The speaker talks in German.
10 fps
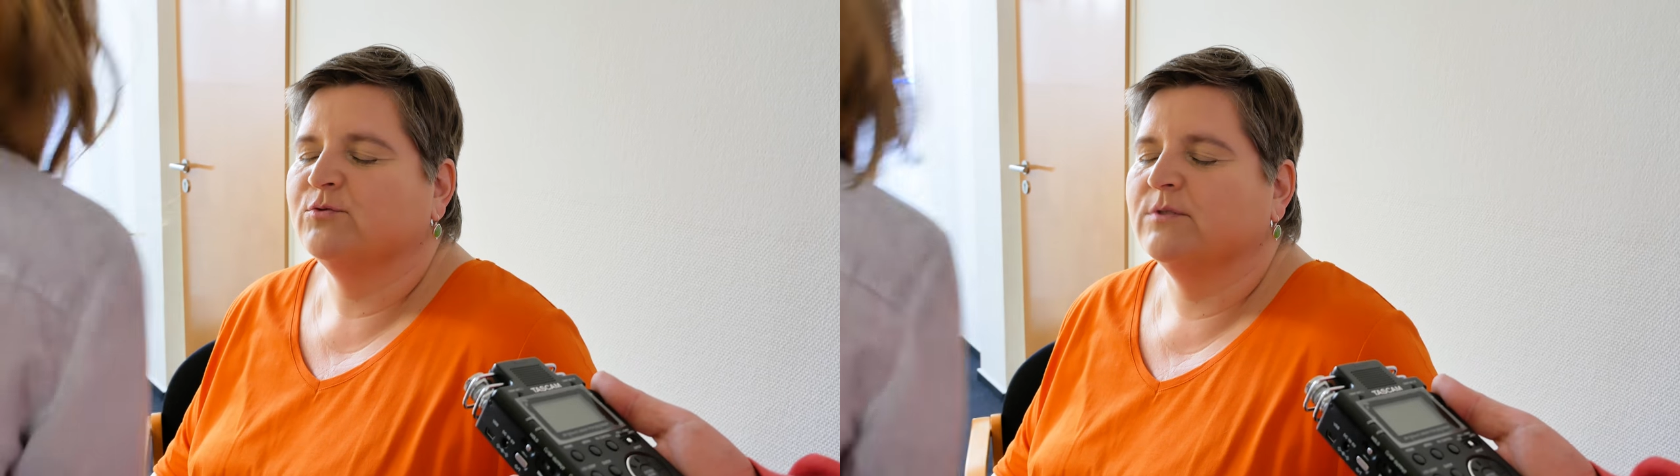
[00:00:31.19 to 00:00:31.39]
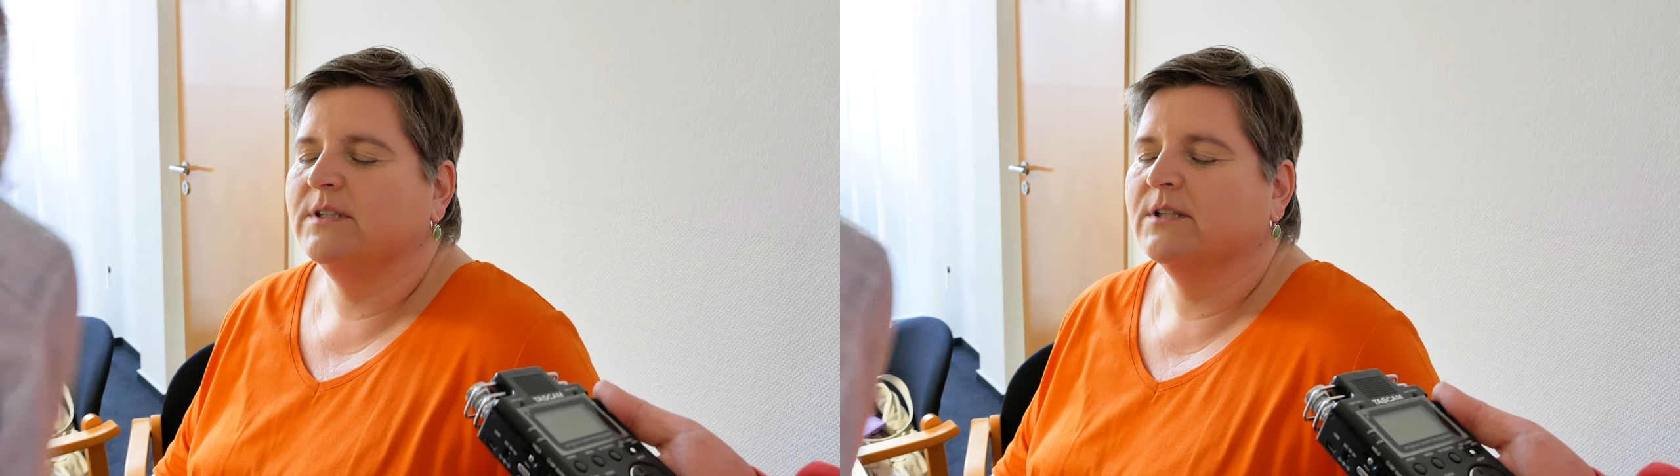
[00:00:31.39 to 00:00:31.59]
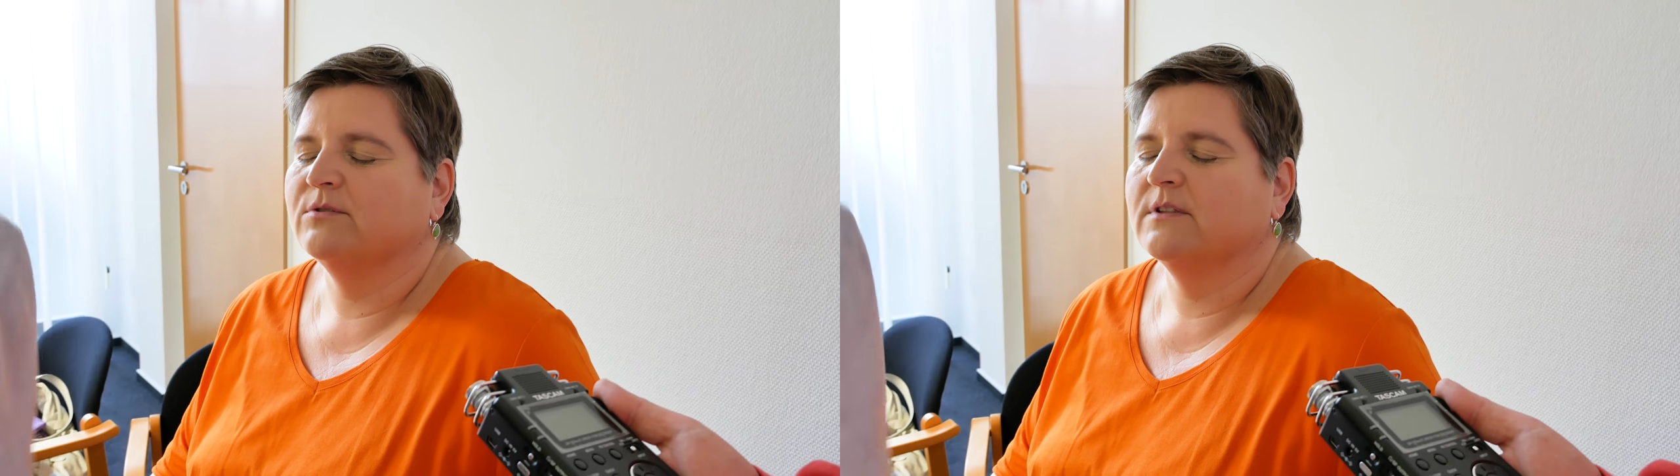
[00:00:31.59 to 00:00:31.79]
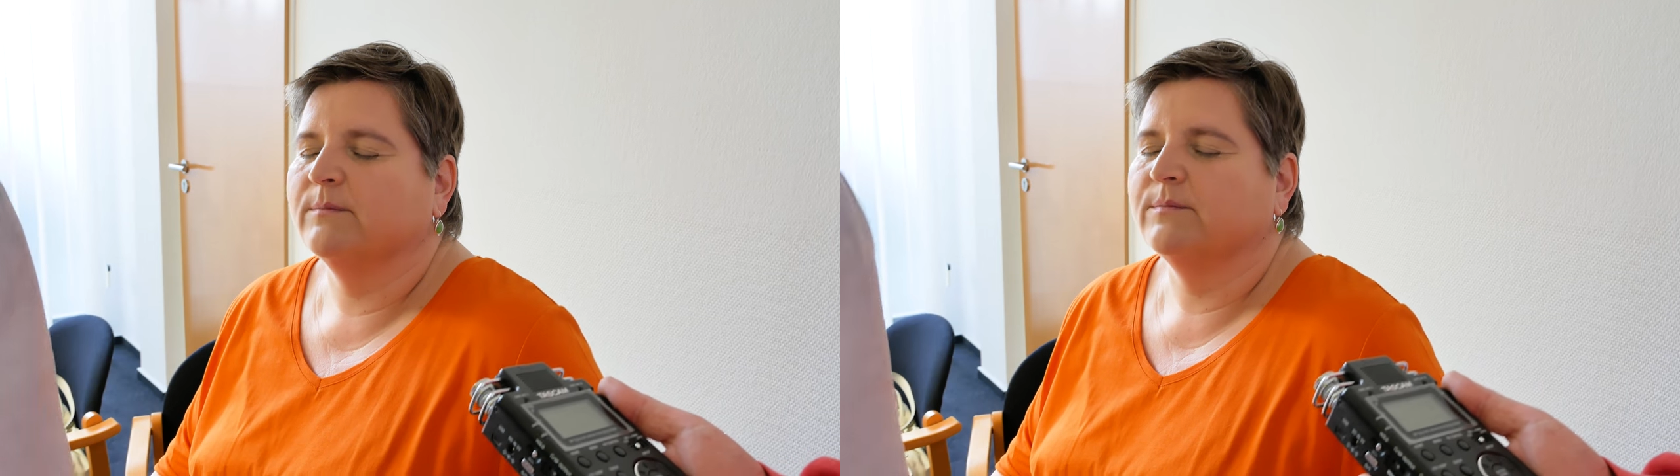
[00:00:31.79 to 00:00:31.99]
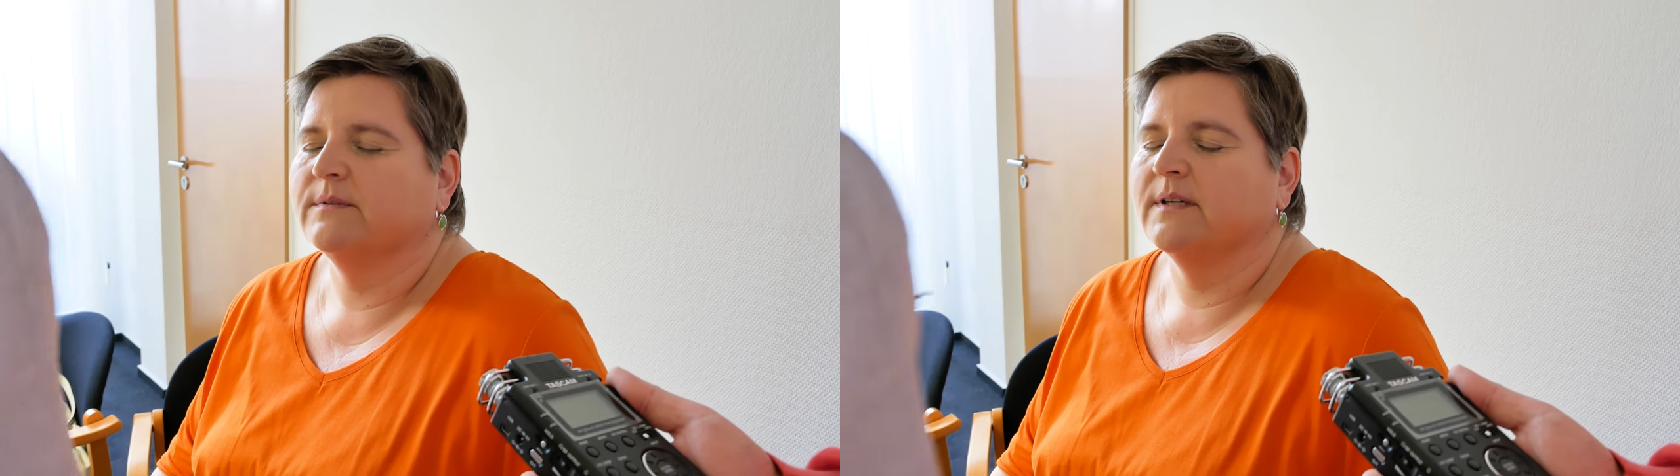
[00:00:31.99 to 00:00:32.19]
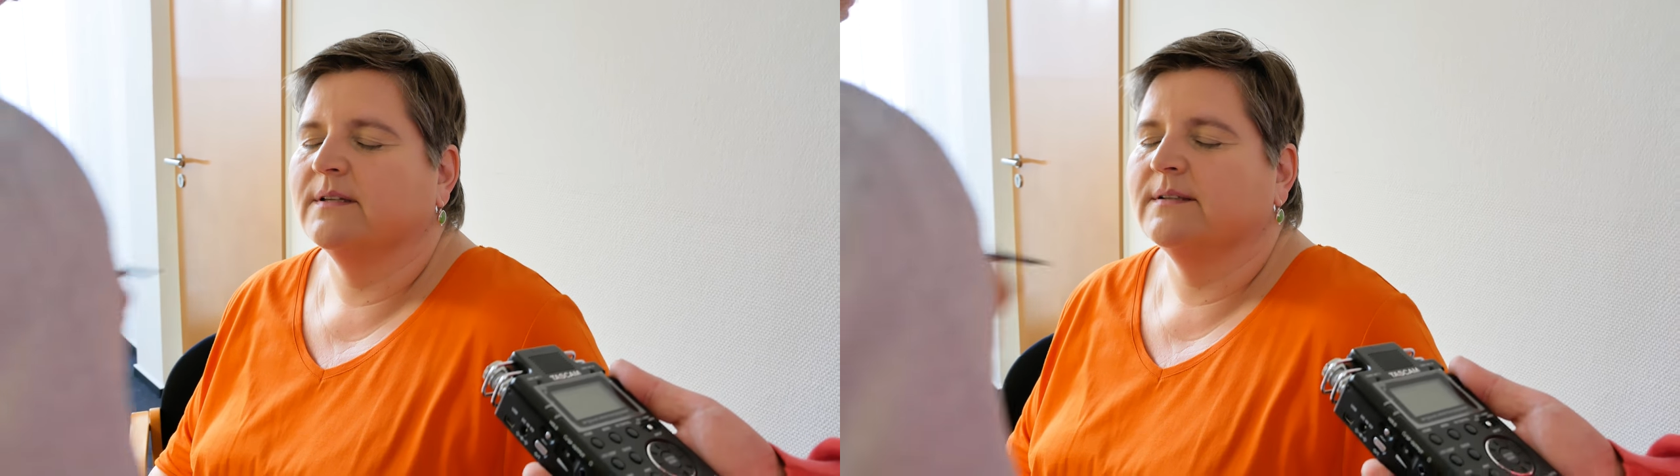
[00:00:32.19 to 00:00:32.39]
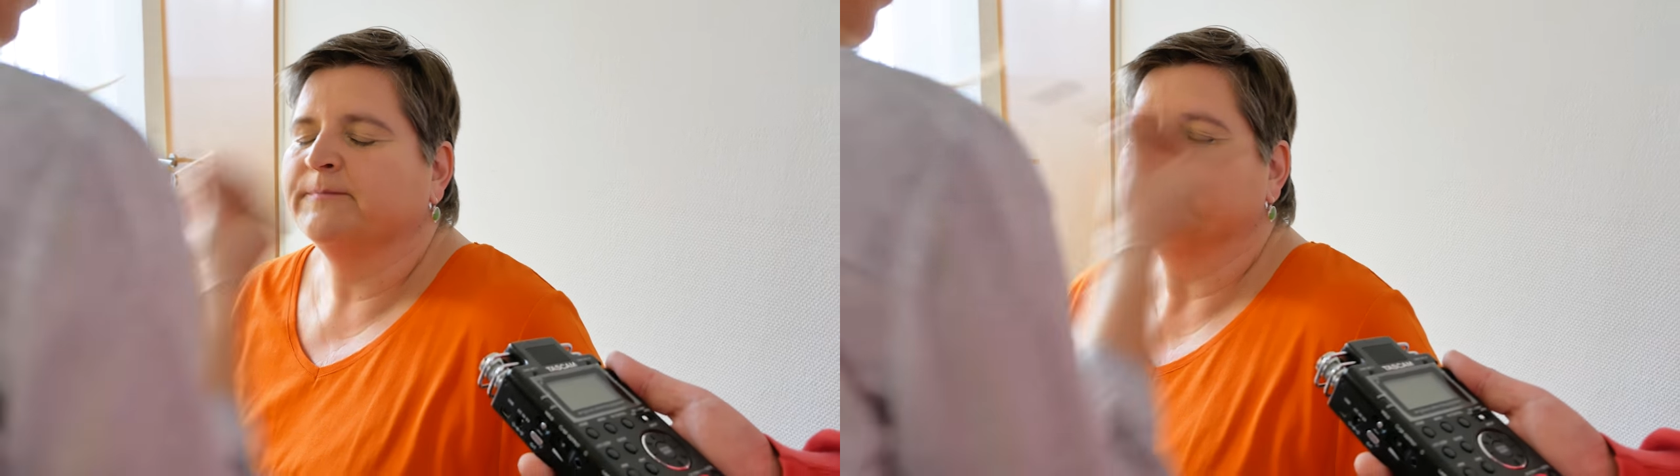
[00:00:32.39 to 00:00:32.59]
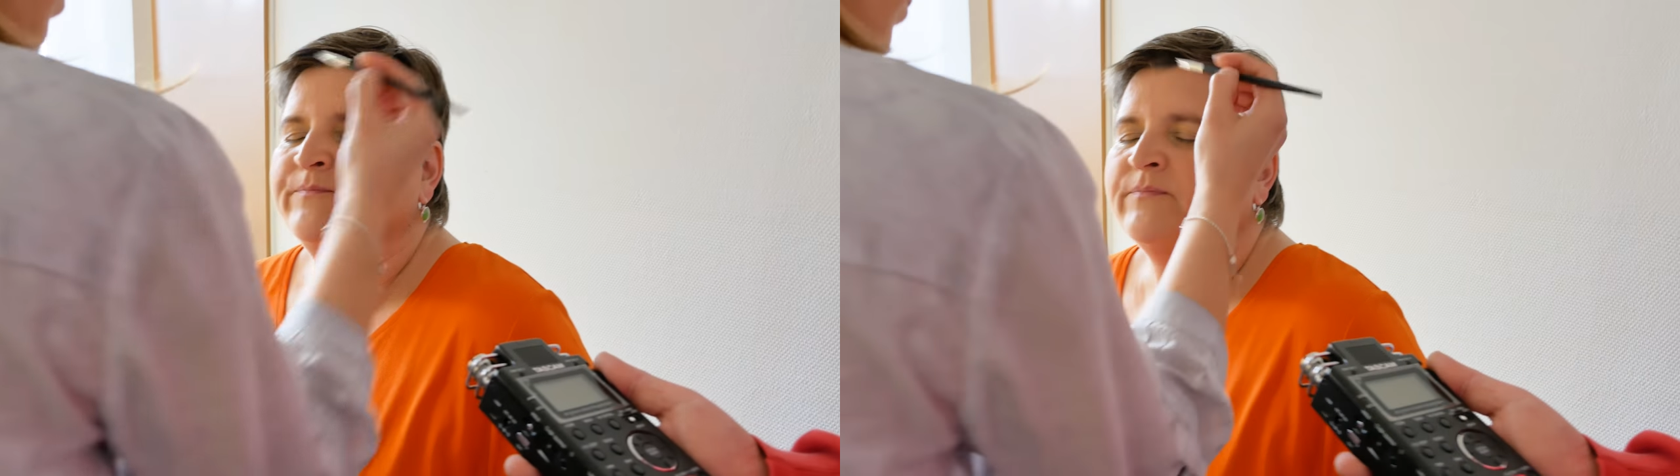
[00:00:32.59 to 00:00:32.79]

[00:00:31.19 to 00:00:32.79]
studiert und habe dann